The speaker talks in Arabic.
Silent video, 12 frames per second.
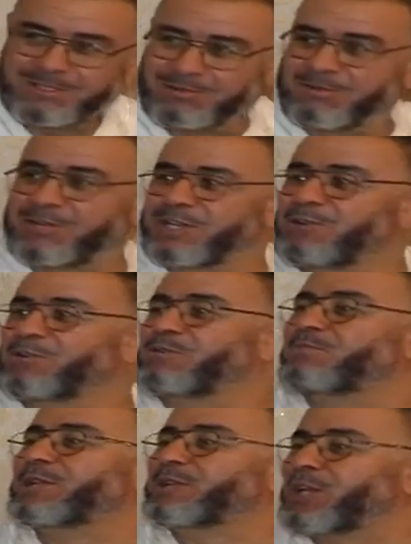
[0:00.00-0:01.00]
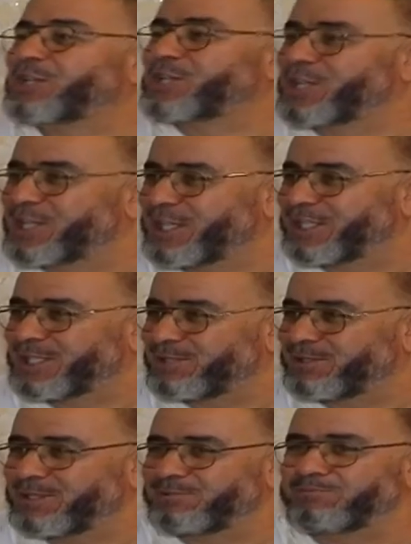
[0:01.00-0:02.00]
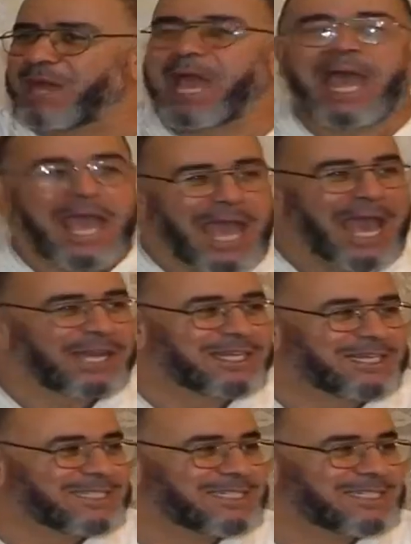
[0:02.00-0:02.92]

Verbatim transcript: دوك اللي قالوا البلطجيه اللي اهالي